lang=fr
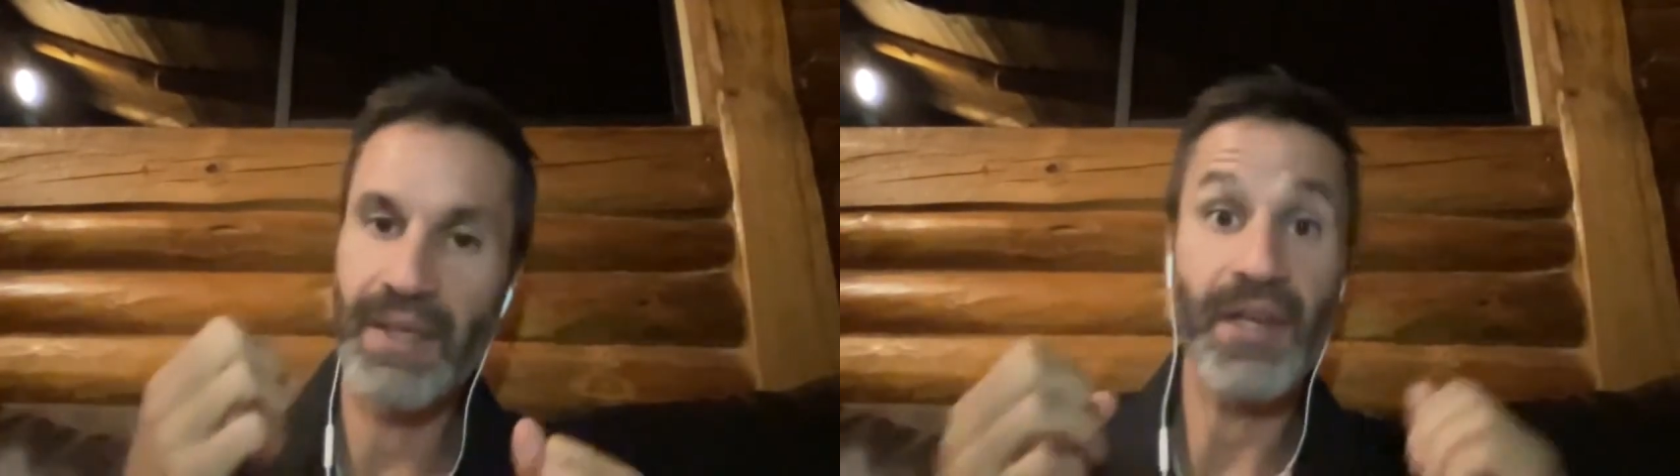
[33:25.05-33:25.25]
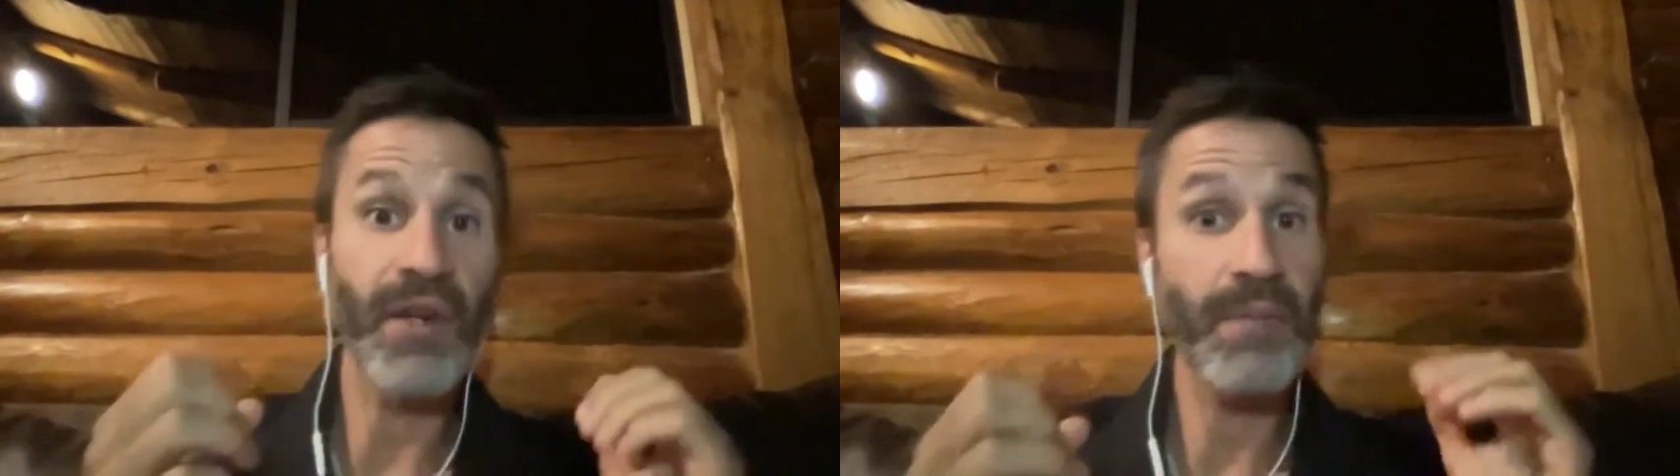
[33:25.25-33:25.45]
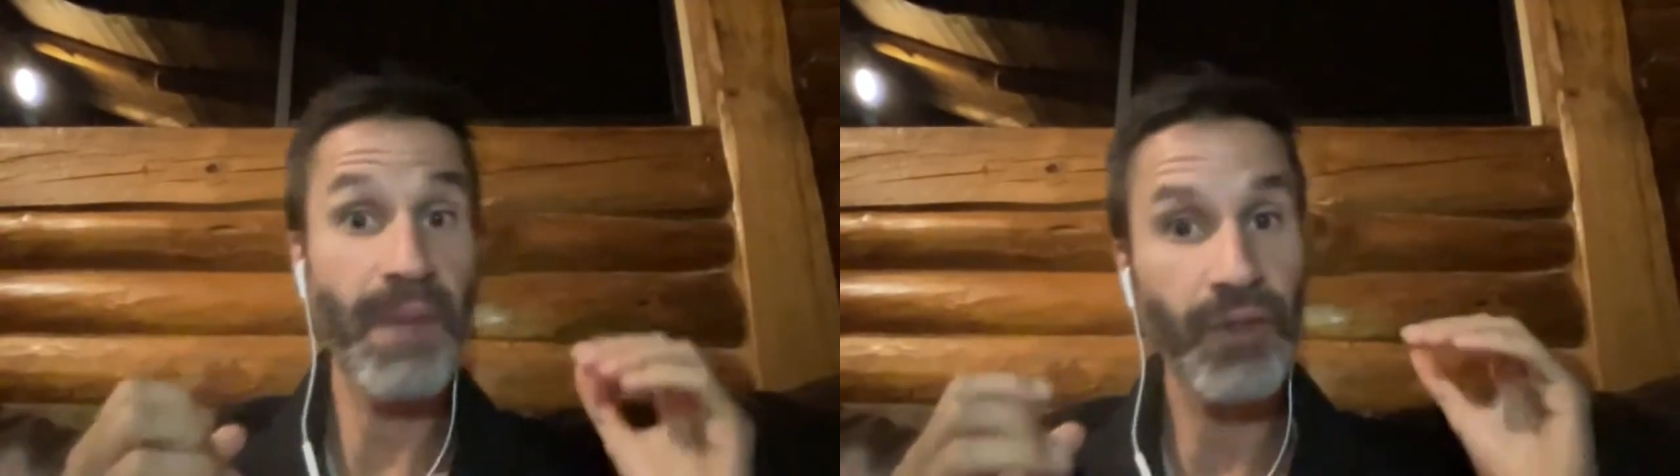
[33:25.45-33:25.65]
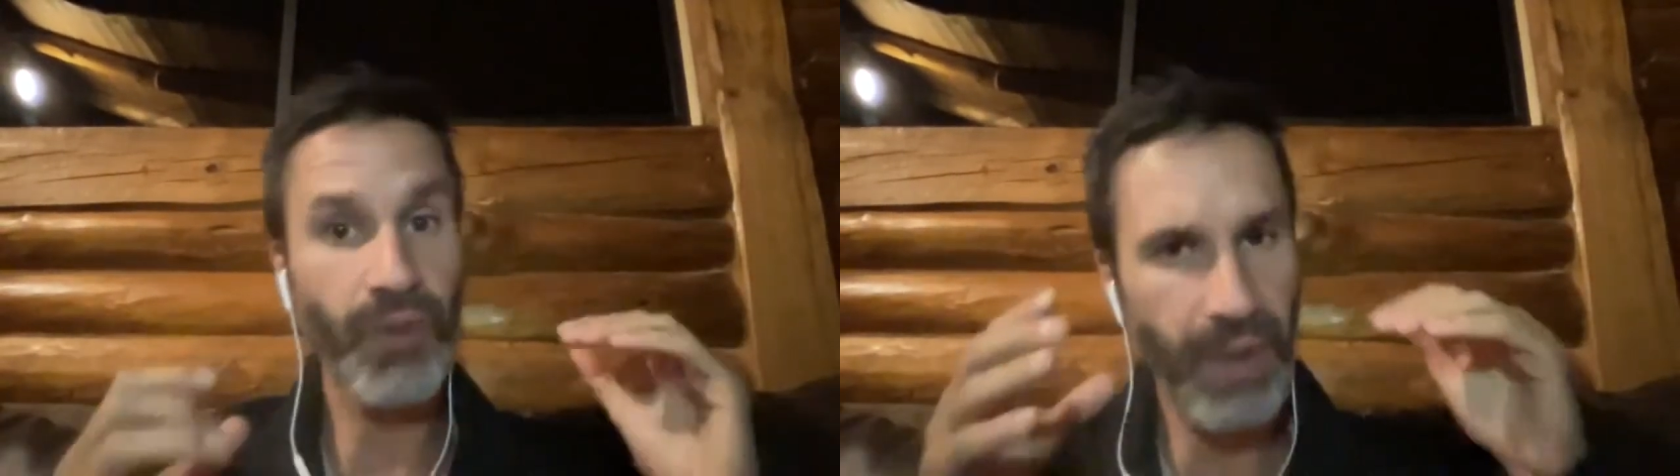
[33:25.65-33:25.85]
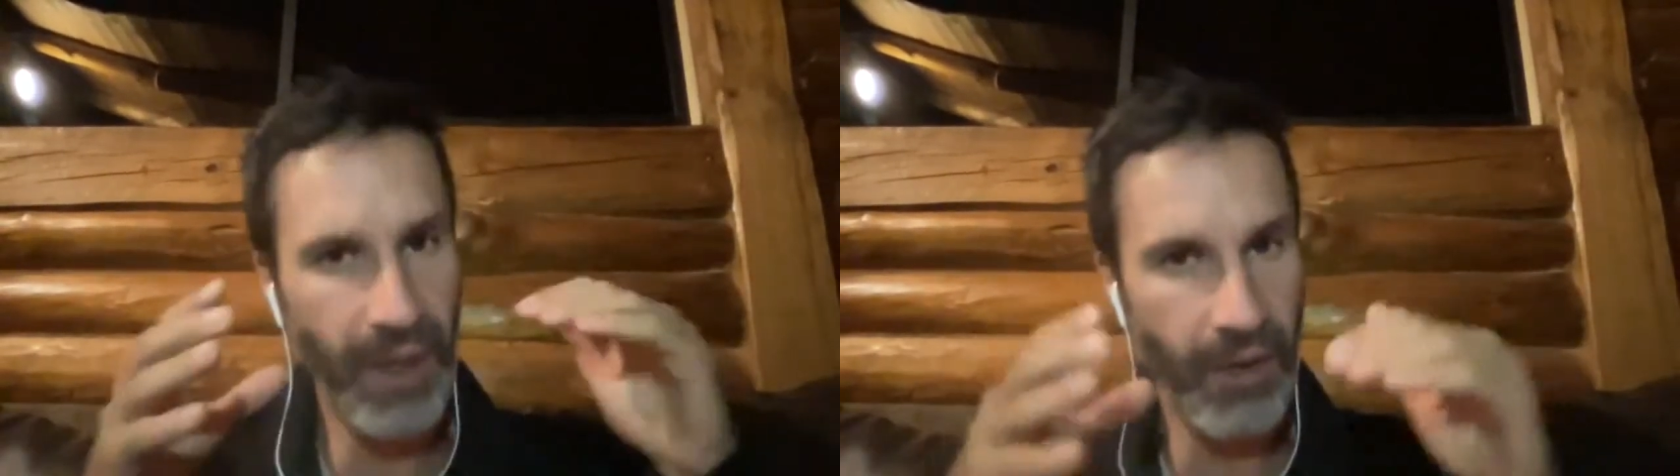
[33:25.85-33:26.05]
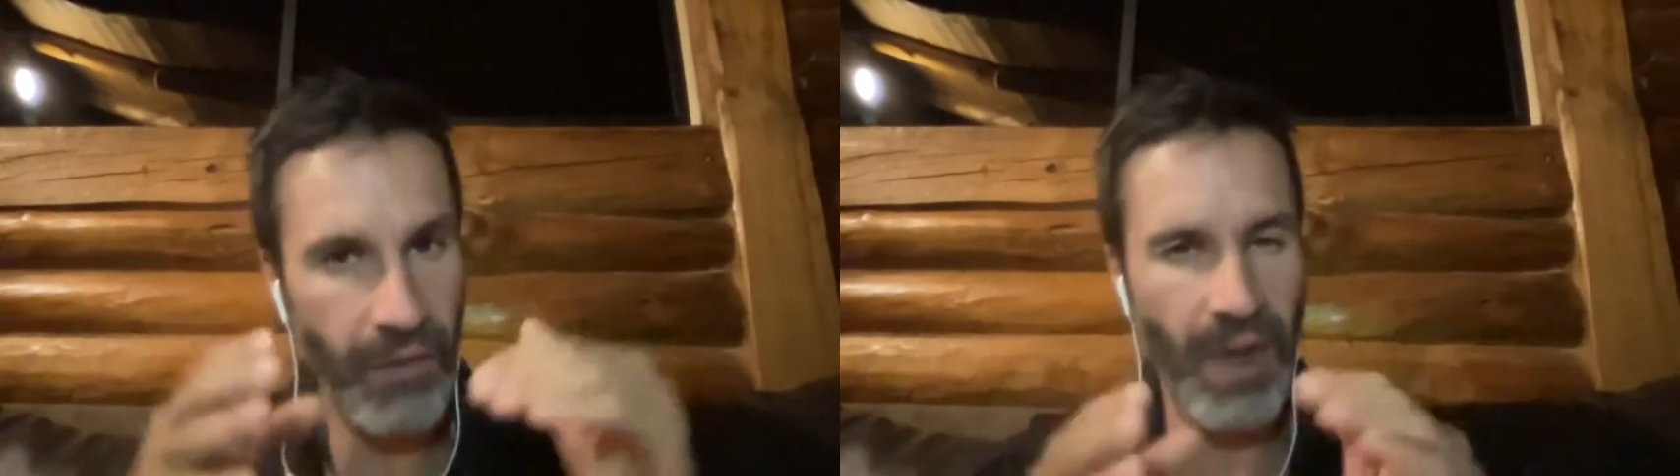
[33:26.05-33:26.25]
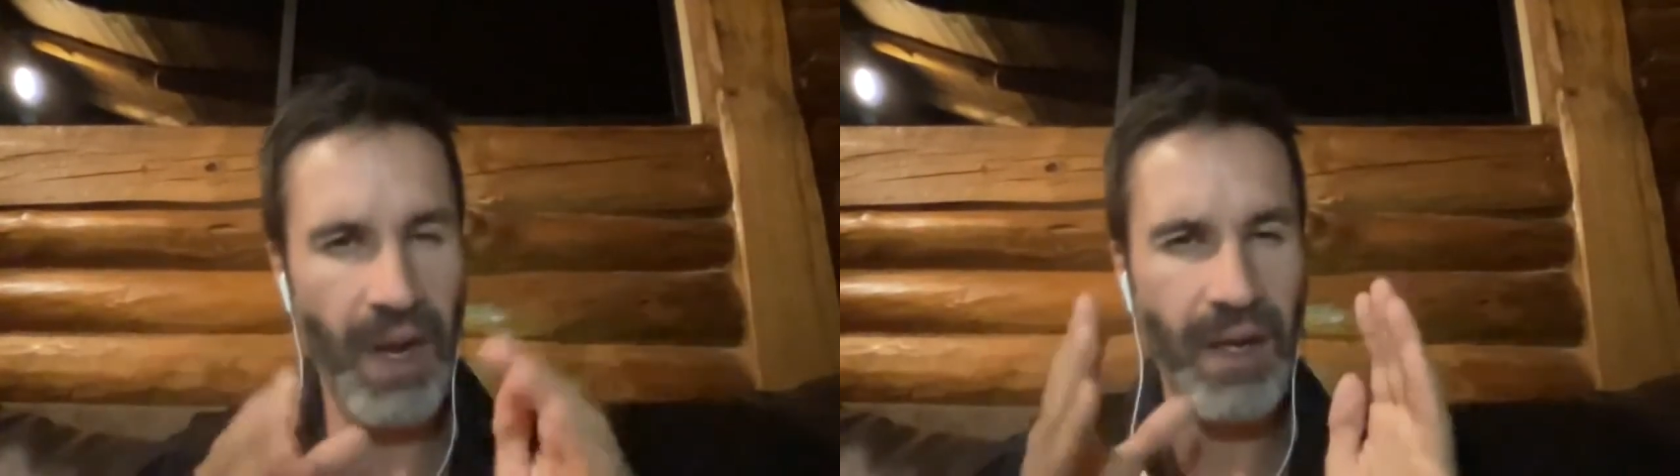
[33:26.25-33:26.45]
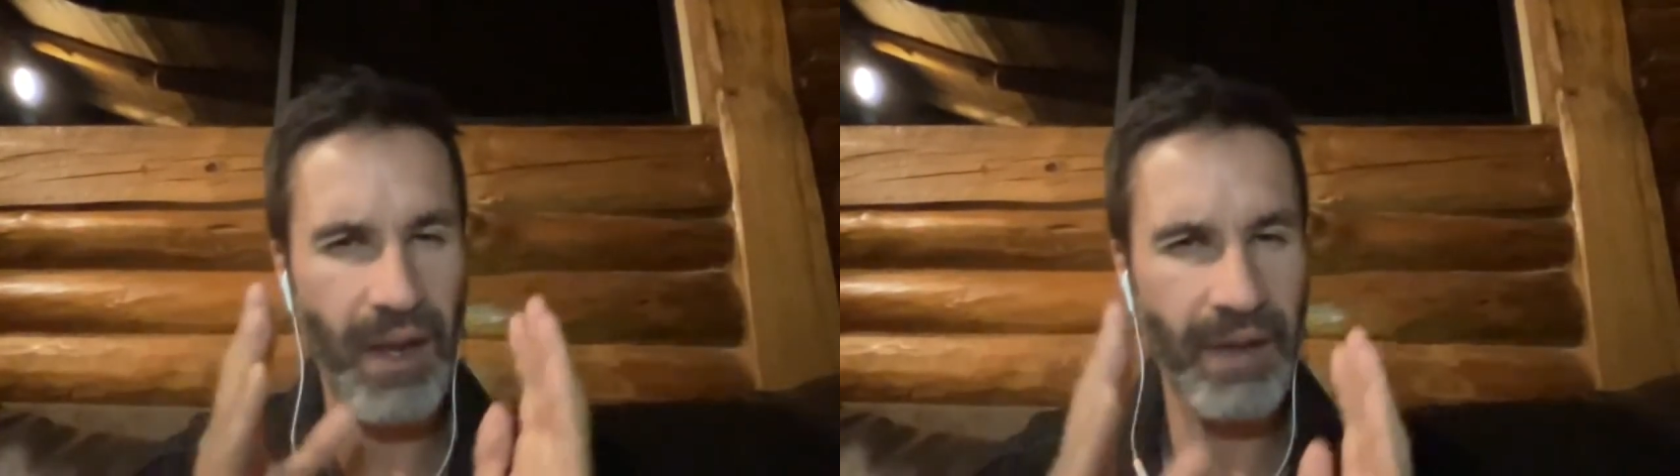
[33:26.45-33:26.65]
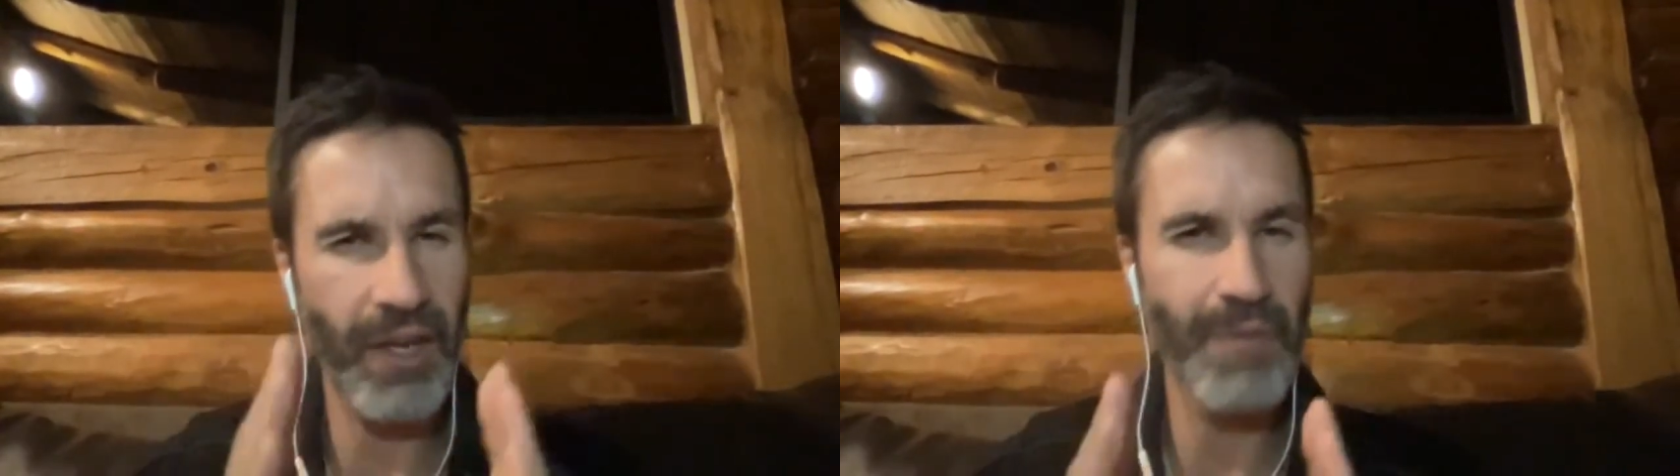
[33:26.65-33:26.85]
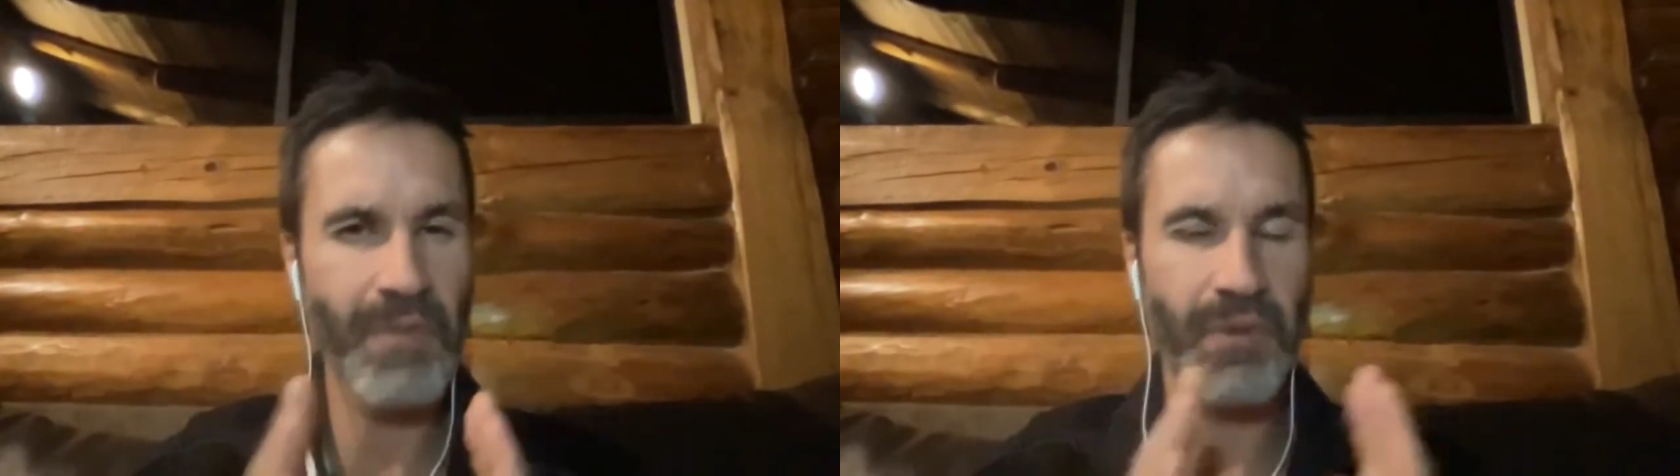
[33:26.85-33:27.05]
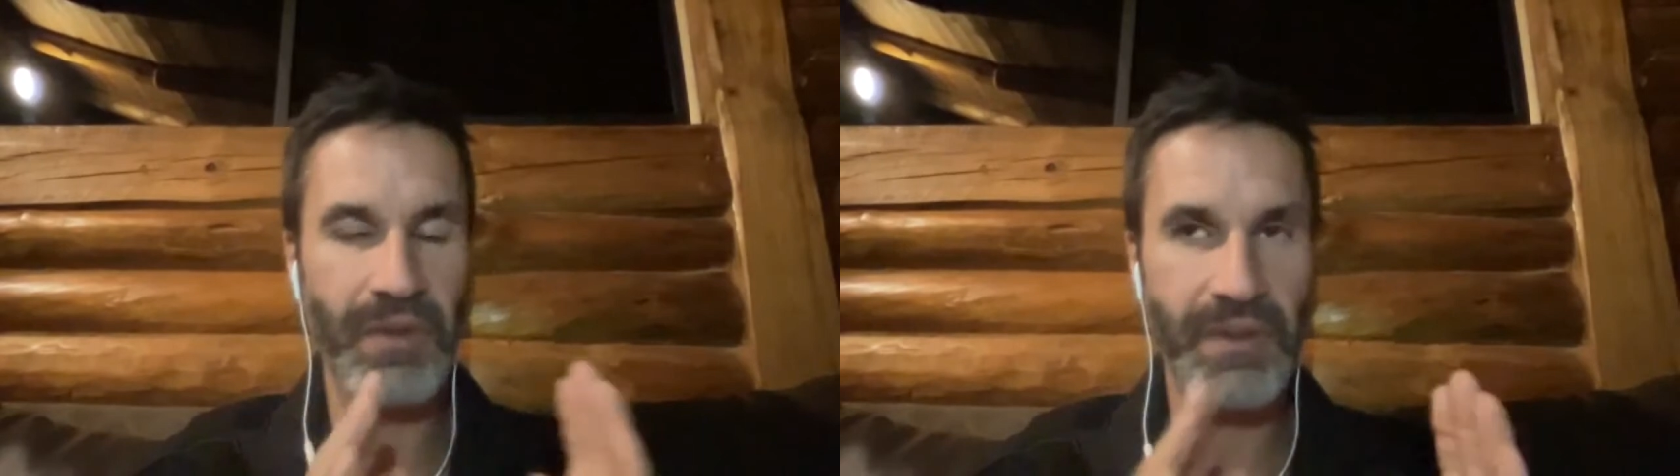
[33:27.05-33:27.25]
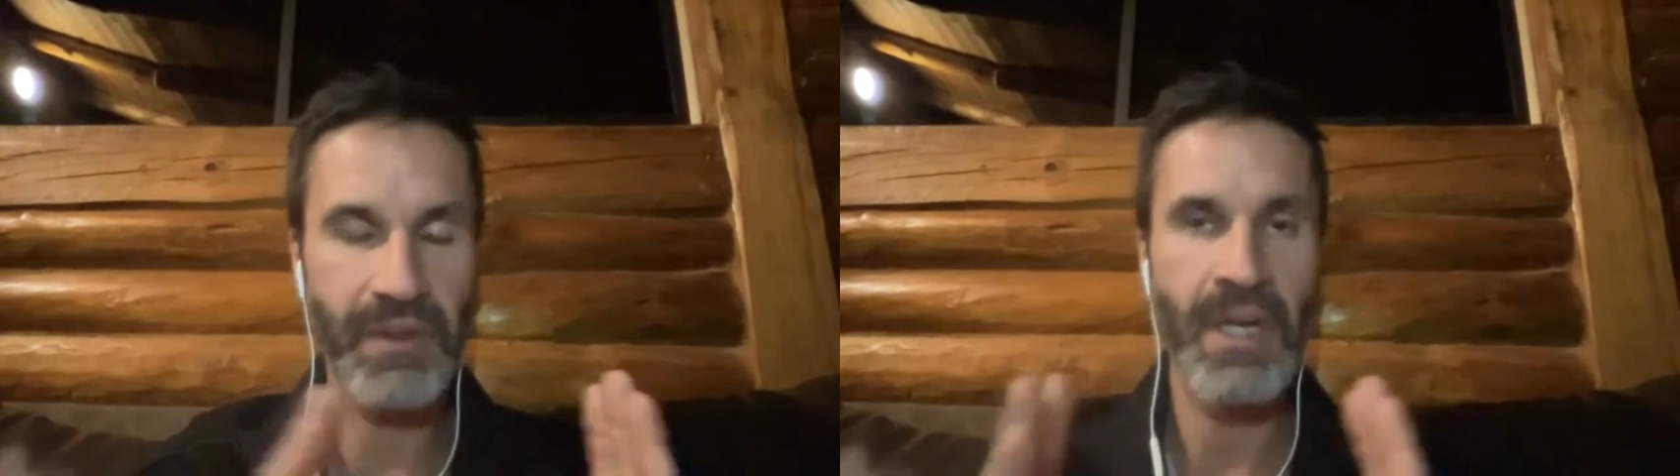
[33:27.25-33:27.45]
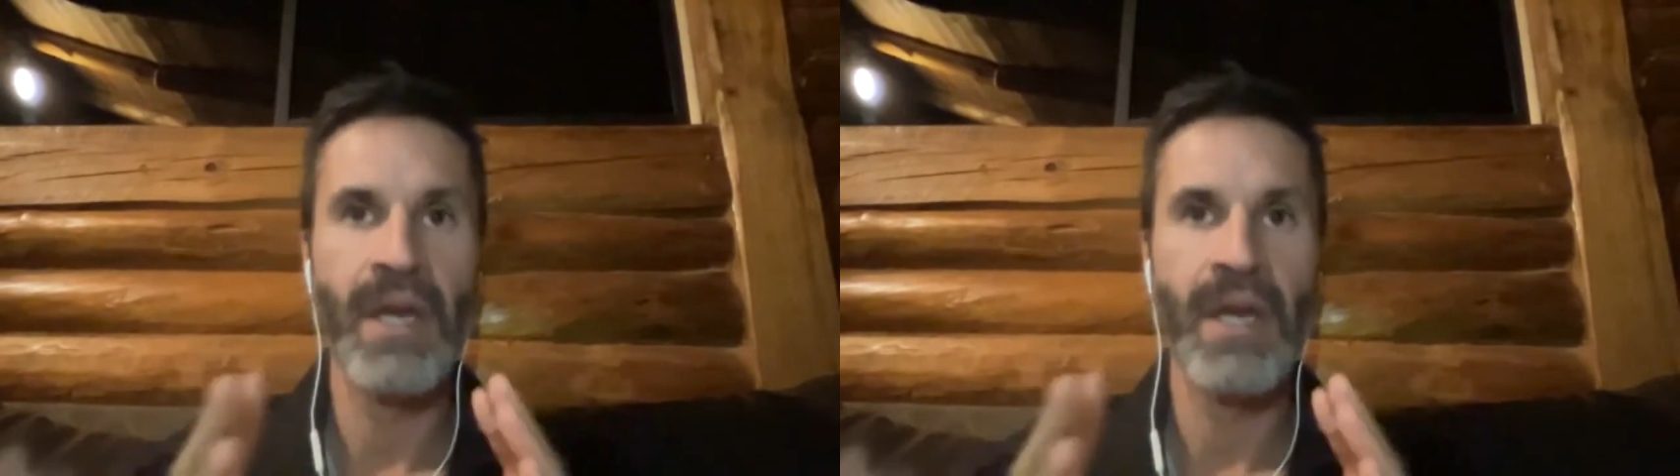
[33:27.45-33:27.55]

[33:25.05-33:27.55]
Quelqu'un qui parle trop, ah, on va l'encadrer un peu plus